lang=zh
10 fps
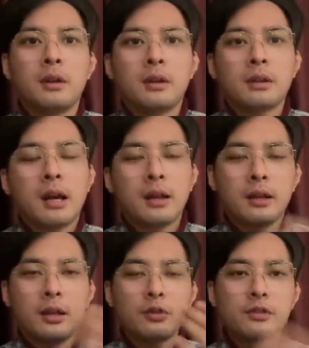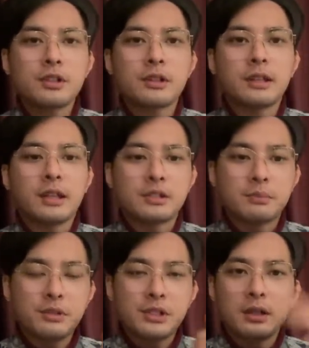那俄罗斯现在也是
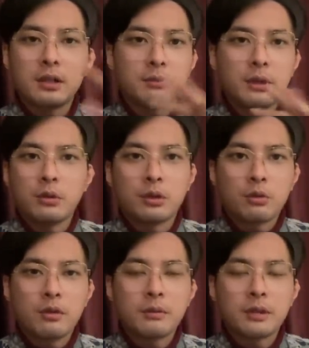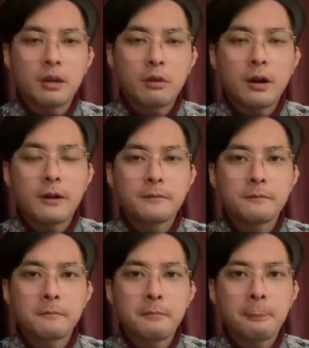不接任何美国的国防部的电话。
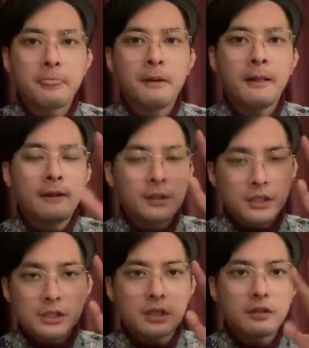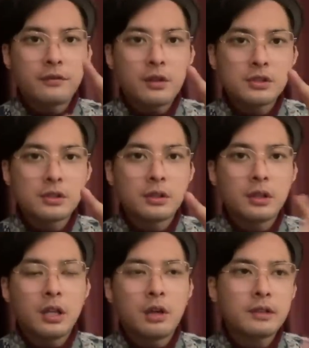那以这样的方式，
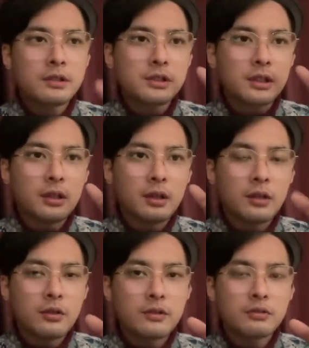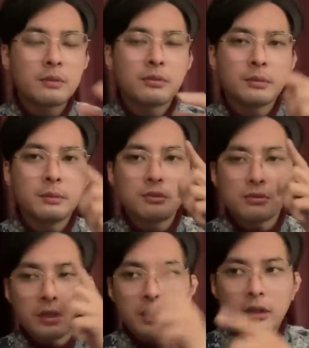然后在这里俄罗斯宣布什么部署
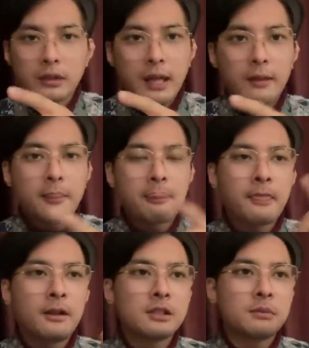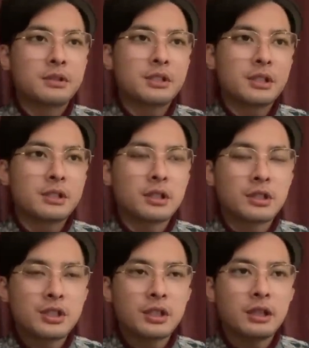核导弹。什么进行这个
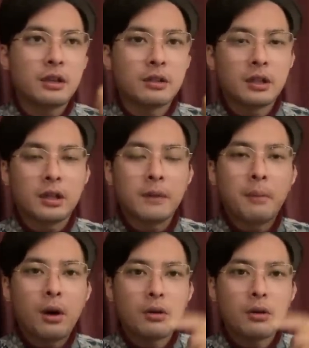新地岛的核爆